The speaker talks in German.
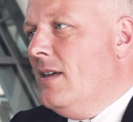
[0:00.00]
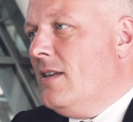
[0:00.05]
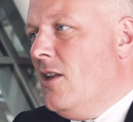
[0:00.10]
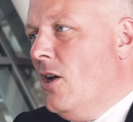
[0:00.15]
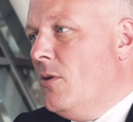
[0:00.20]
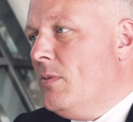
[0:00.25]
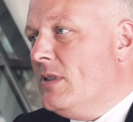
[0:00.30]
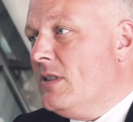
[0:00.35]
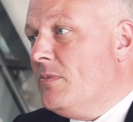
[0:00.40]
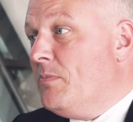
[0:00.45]
Ich
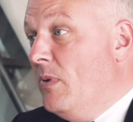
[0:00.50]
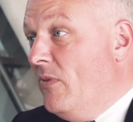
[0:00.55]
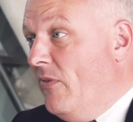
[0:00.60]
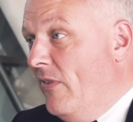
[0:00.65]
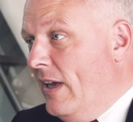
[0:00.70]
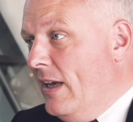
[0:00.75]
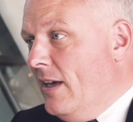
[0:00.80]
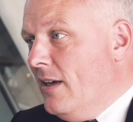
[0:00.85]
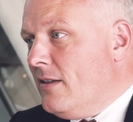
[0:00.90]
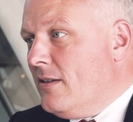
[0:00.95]
glaube, es ist
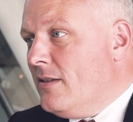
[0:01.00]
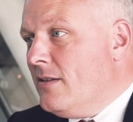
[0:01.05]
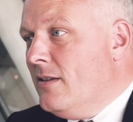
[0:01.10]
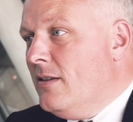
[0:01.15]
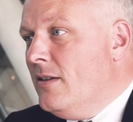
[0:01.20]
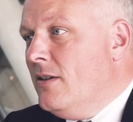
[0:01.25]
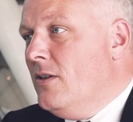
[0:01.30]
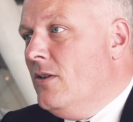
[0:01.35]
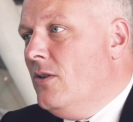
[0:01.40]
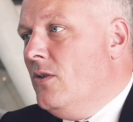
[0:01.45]
bewährt.
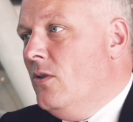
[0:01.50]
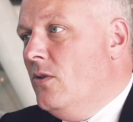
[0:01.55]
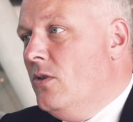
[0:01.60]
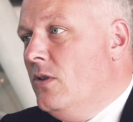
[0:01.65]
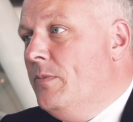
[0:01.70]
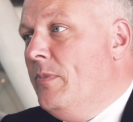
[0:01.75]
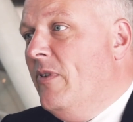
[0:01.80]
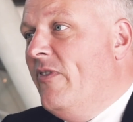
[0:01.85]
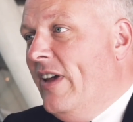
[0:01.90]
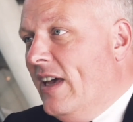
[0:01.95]
Und
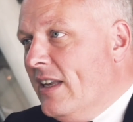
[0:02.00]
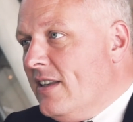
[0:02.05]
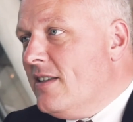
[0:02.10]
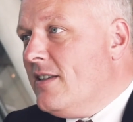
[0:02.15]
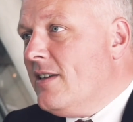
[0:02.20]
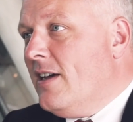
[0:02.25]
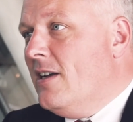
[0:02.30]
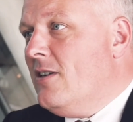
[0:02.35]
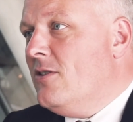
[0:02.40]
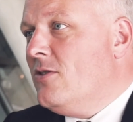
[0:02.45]
die bewährten
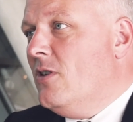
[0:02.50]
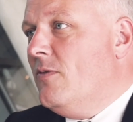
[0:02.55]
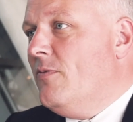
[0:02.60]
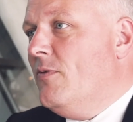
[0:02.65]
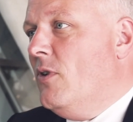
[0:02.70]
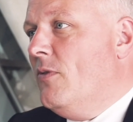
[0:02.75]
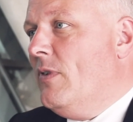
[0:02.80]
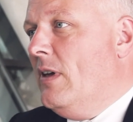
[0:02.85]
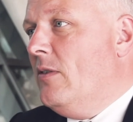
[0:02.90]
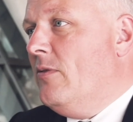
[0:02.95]
Teile sollten
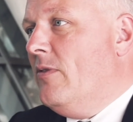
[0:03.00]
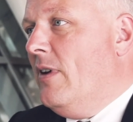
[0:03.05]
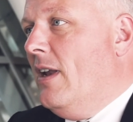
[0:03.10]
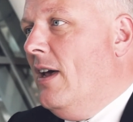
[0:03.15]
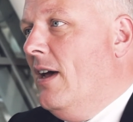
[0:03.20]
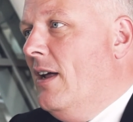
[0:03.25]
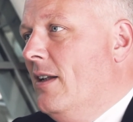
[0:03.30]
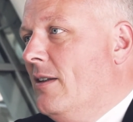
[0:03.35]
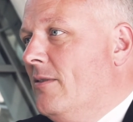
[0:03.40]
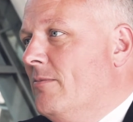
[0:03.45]
wir auf jeden Fall
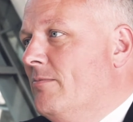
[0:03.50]
erhalten.